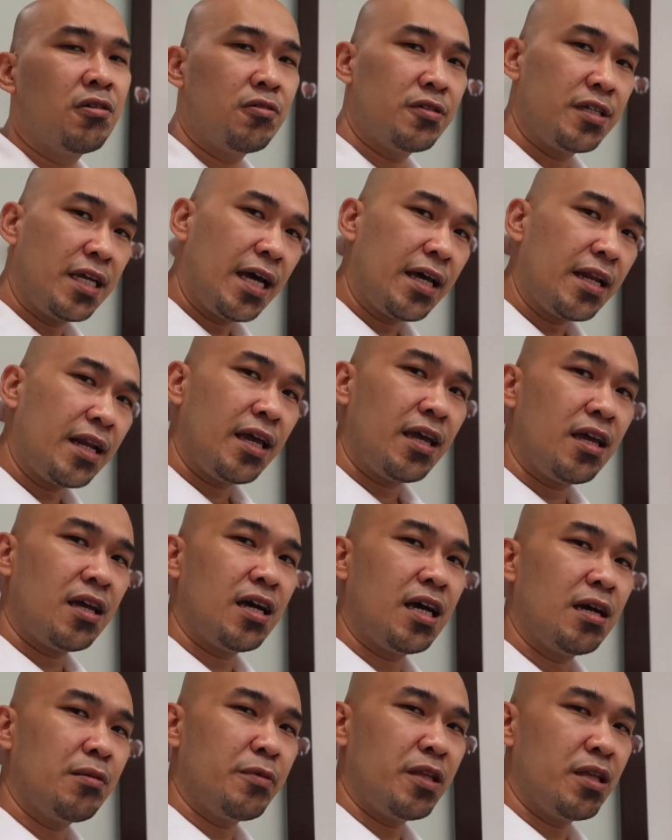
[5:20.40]
Kunyari,
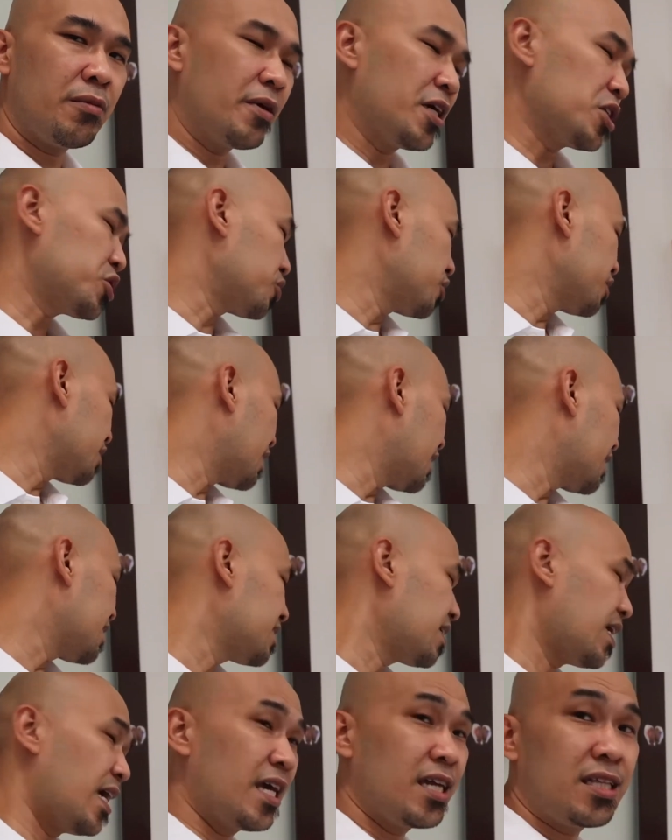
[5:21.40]
ang mini-measure niya
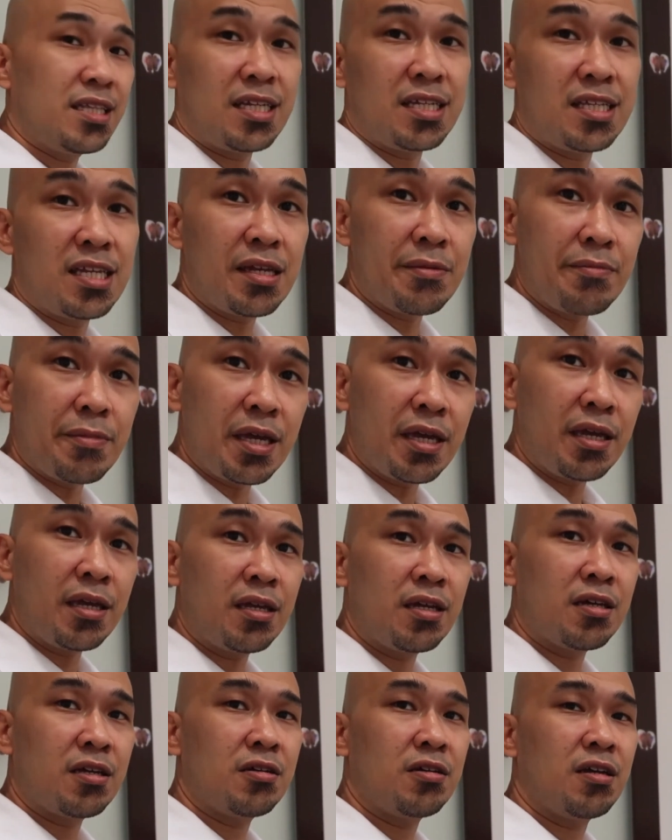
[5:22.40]
is 80 dB
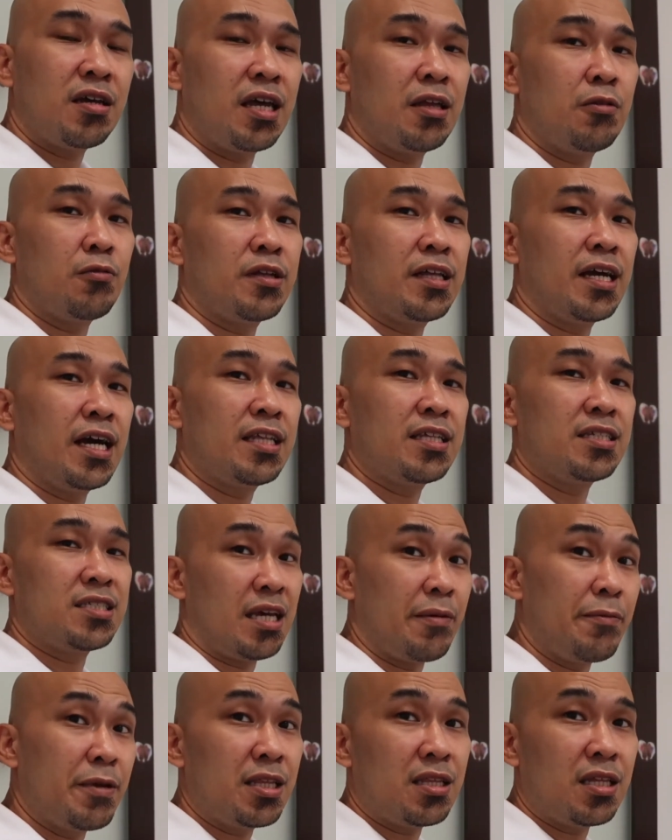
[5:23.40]
and
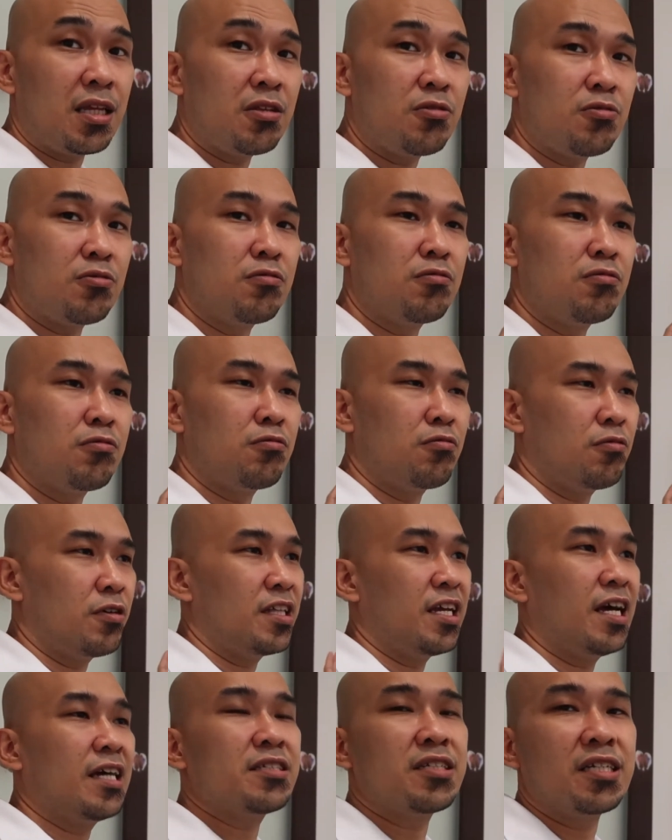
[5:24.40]
170 to
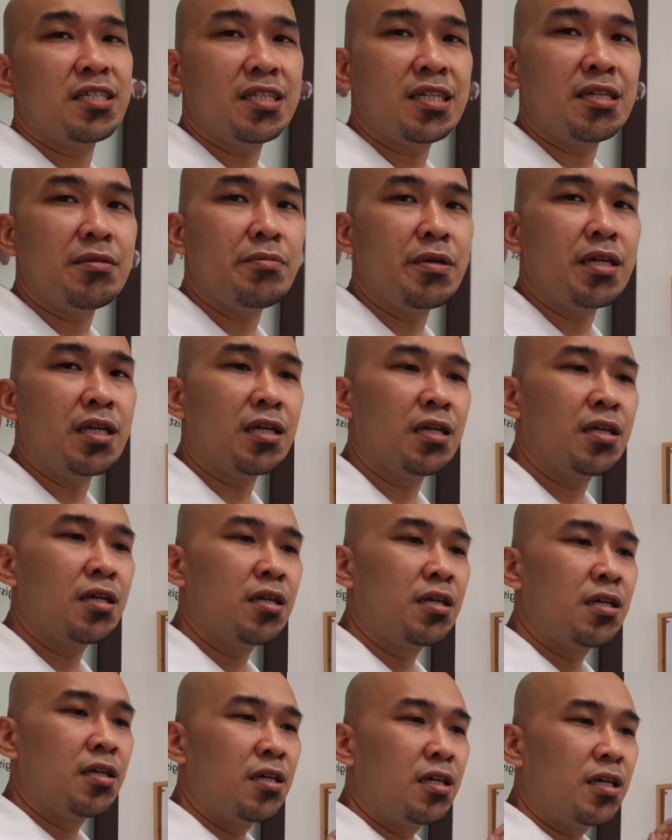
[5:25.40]
100 dB.
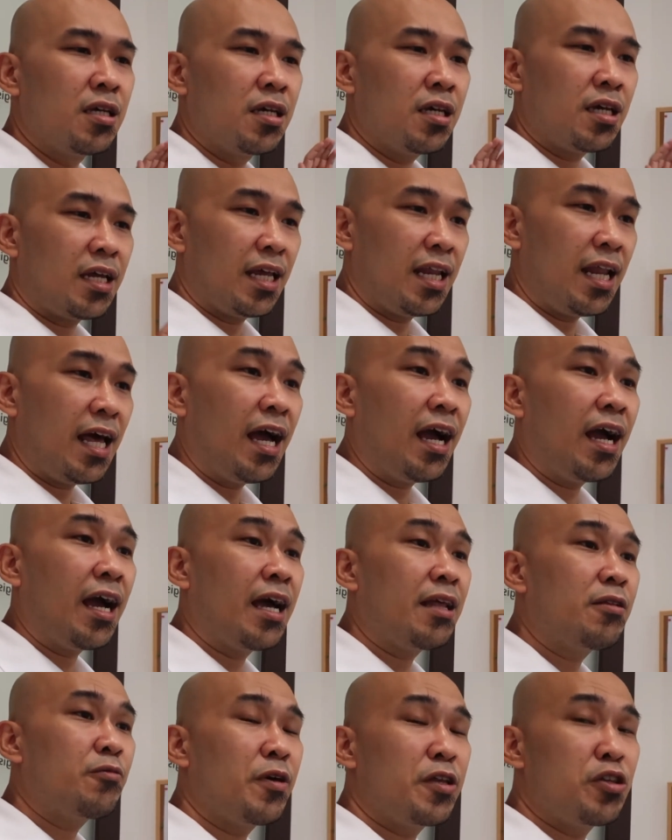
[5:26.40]

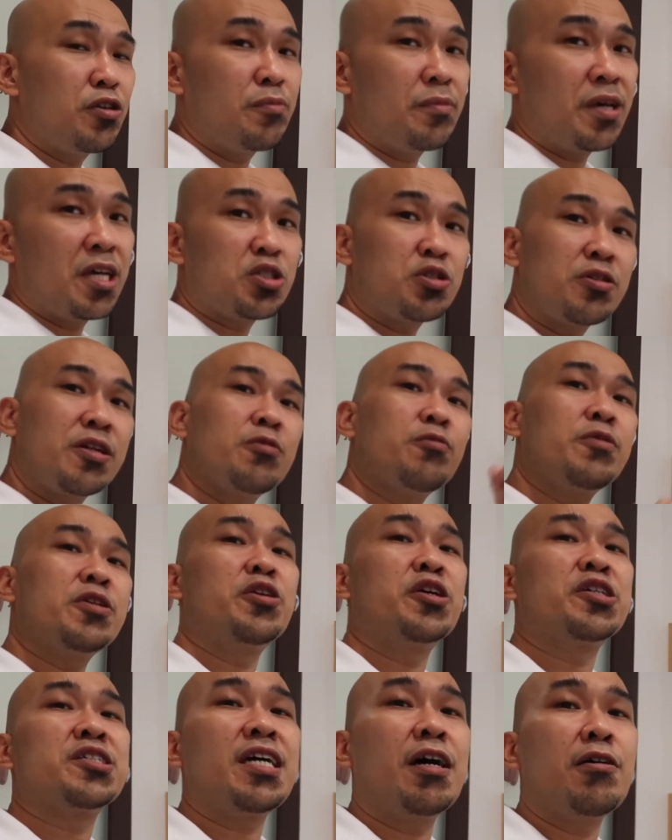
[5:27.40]
Kailangan, when you measure it with
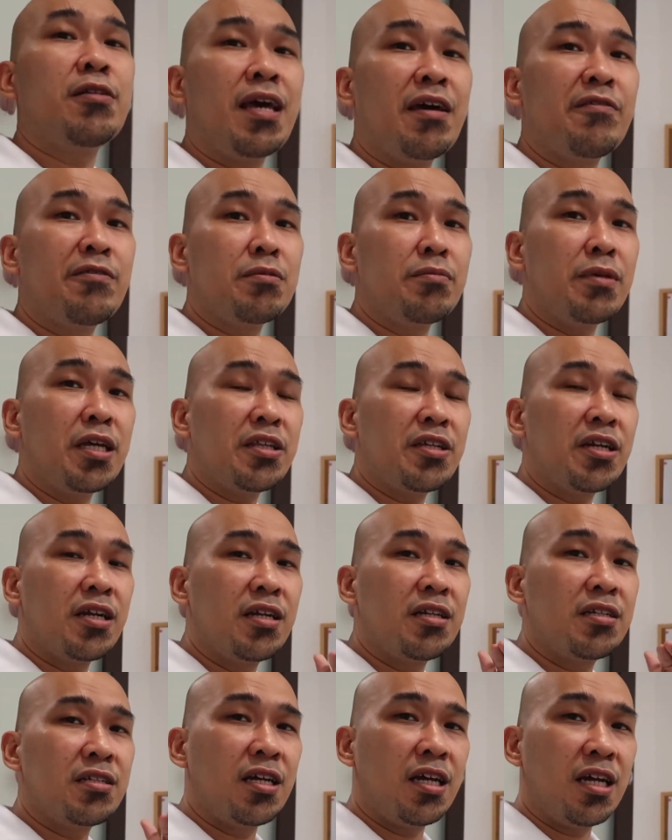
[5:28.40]
your sound level
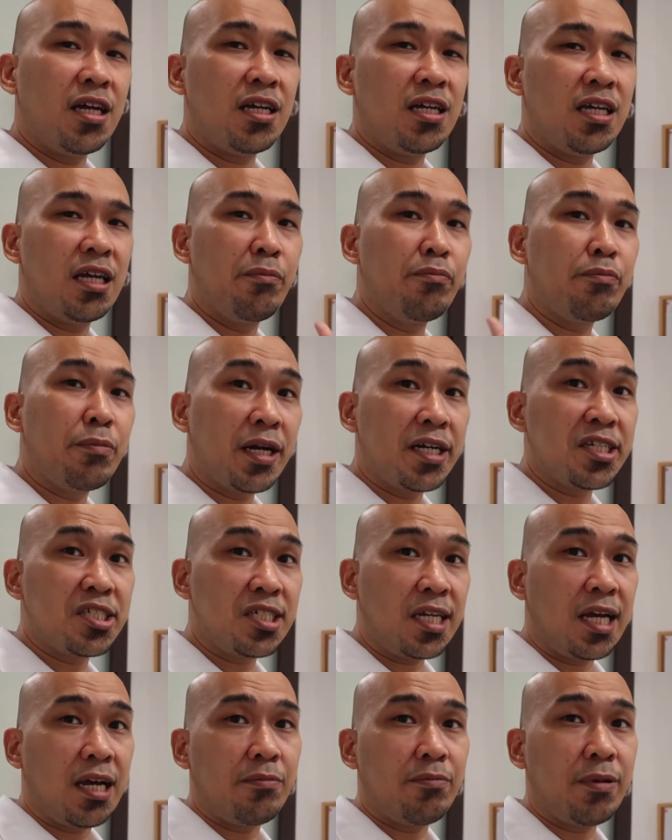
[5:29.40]
meter, na impar
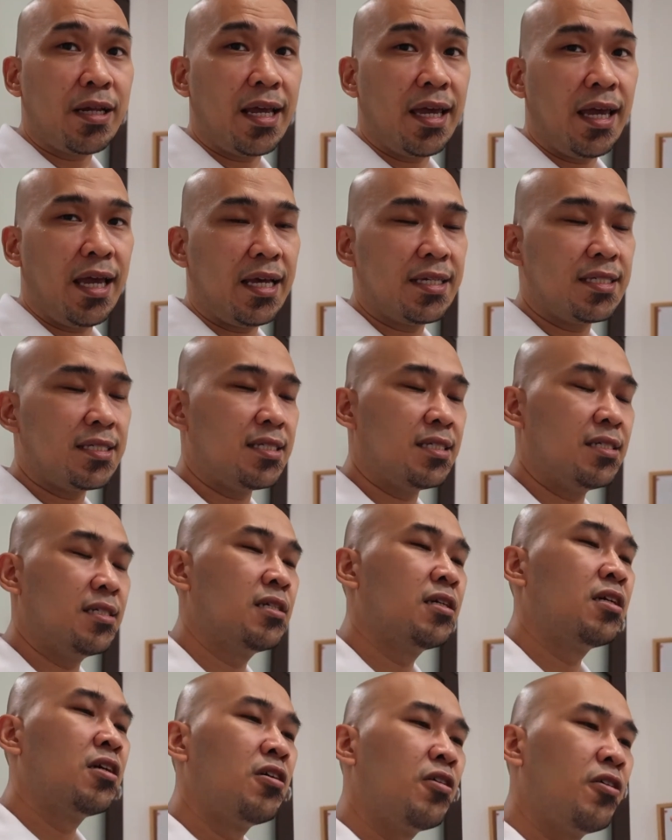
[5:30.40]
siya, parehas.
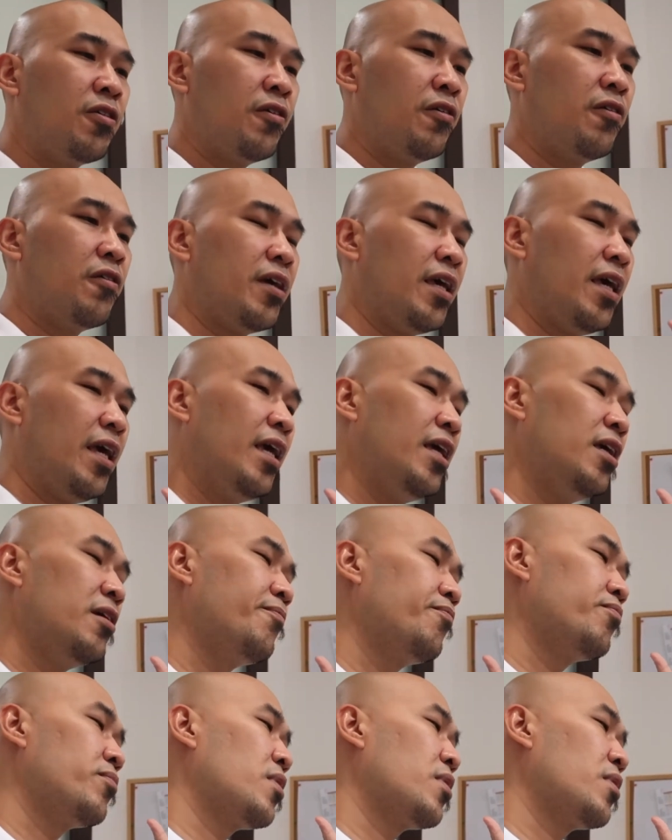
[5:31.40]
Okay?